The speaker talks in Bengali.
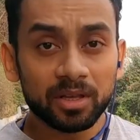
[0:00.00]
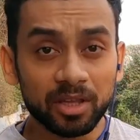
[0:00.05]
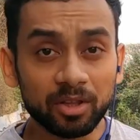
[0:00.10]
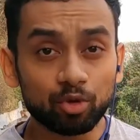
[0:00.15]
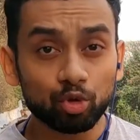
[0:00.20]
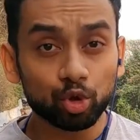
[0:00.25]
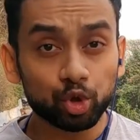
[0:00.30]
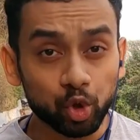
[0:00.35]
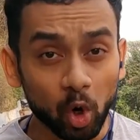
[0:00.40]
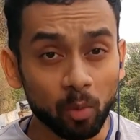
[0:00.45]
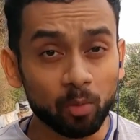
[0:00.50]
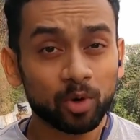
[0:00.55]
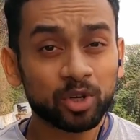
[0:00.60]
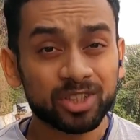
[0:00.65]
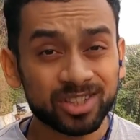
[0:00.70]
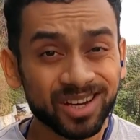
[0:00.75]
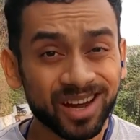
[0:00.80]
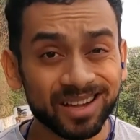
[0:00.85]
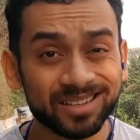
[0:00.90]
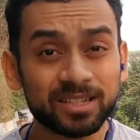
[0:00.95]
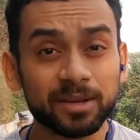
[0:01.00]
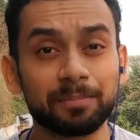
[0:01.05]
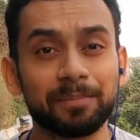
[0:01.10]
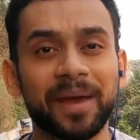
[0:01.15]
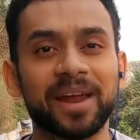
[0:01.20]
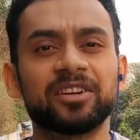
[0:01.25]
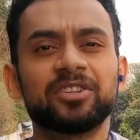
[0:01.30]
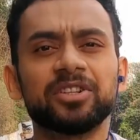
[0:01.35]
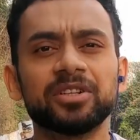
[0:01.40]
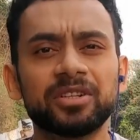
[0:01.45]
কিন্তু সমস্যা আছে
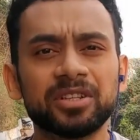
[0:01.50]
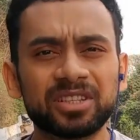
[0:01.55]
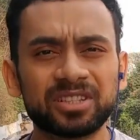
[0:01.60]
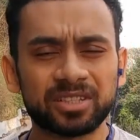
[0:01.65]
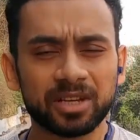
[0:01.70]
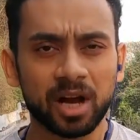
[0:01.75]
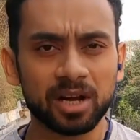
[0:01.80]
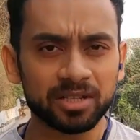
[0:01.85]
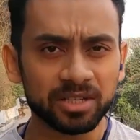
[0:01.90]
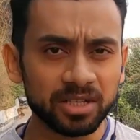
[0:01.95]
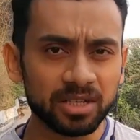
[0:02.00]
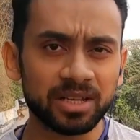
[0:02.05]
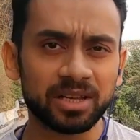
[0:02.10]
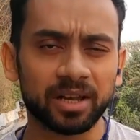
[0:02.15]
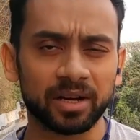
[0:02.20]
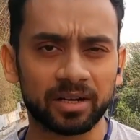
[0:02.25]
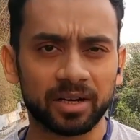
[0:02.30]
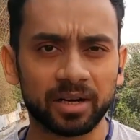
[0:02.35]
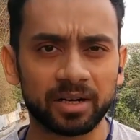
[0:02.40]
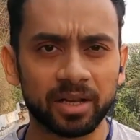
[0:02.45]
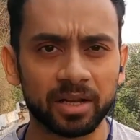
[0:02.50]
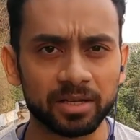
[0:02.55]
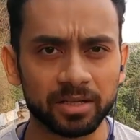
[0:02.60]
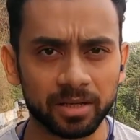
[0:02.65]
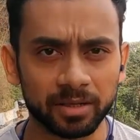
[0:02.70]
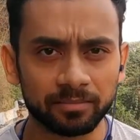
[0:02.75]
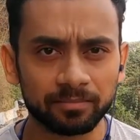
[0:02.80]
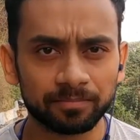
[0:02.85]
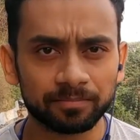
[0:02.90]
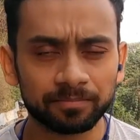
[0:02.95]
ব্যাটারি ডিসচার্জ ইন্ডিকেটারটা
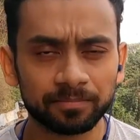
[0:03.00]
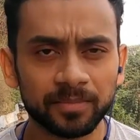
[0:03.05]
নিয়ে